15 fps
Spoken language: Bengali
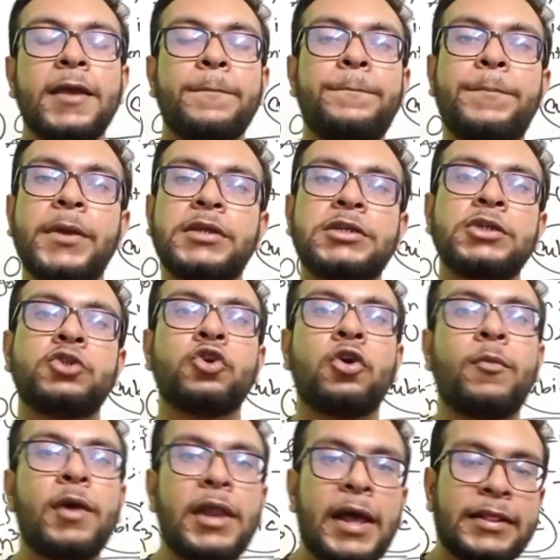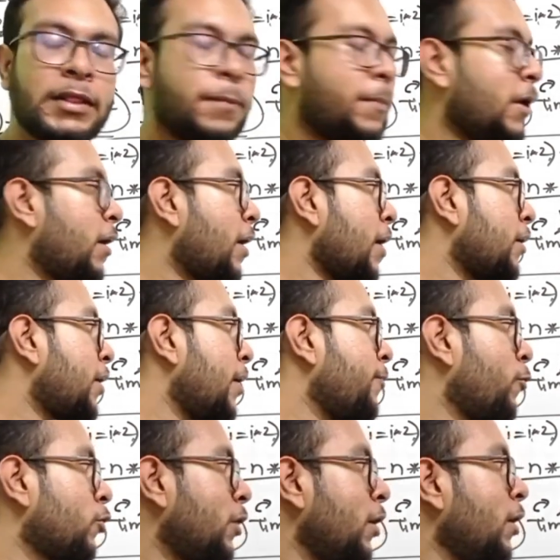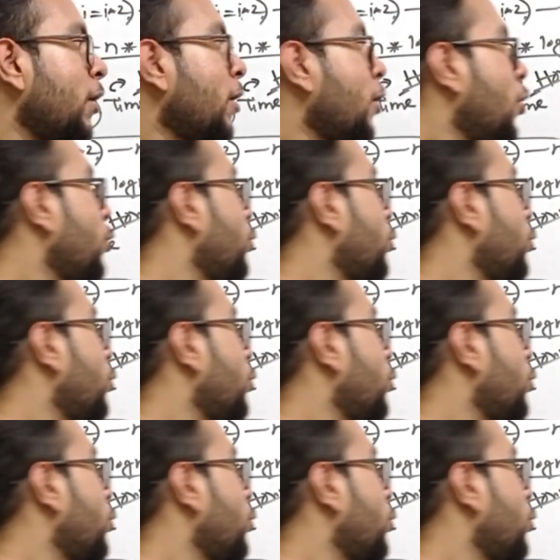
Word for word: অনেক বেশি সময় লাগতে পারে রান টাইম হতে